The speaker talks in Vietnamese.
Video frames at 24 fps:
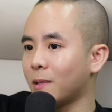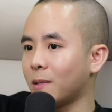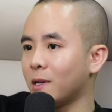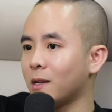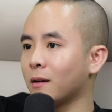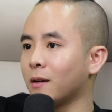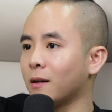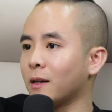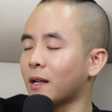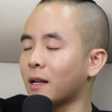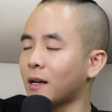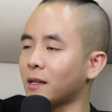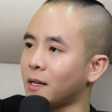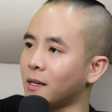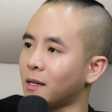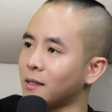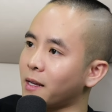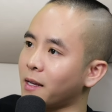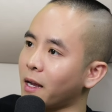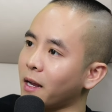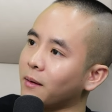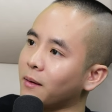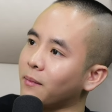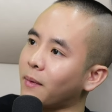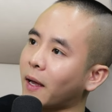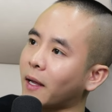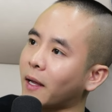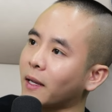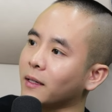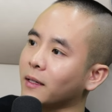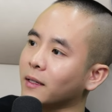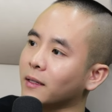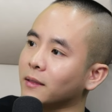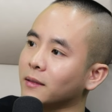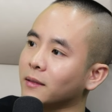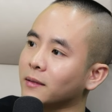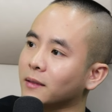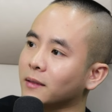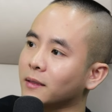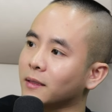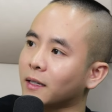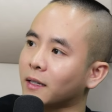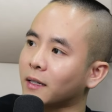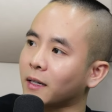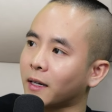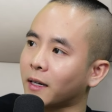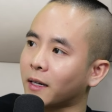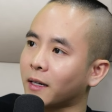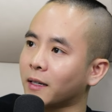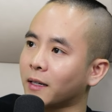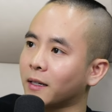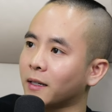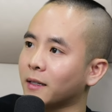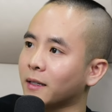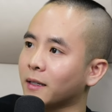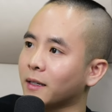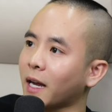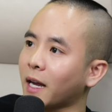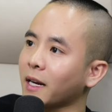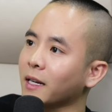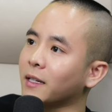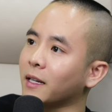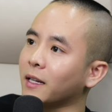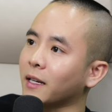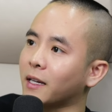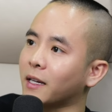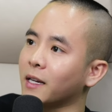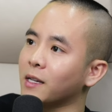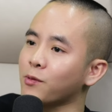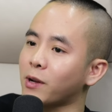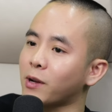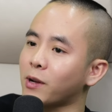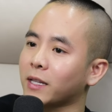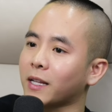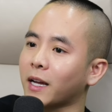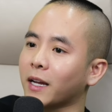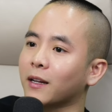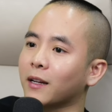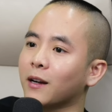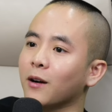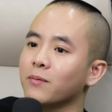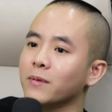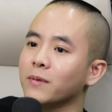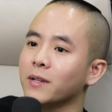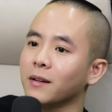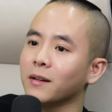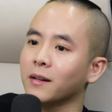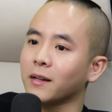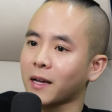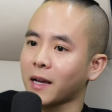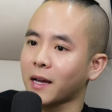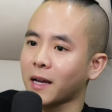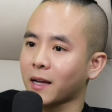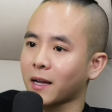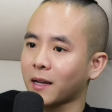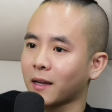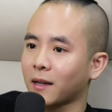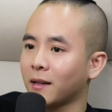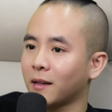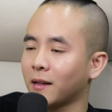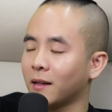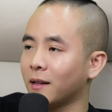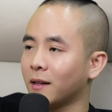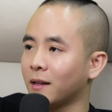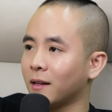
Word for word: và bây giờ người ta sẽ dạy bạn cái cách để kinh doanh thành công như người ta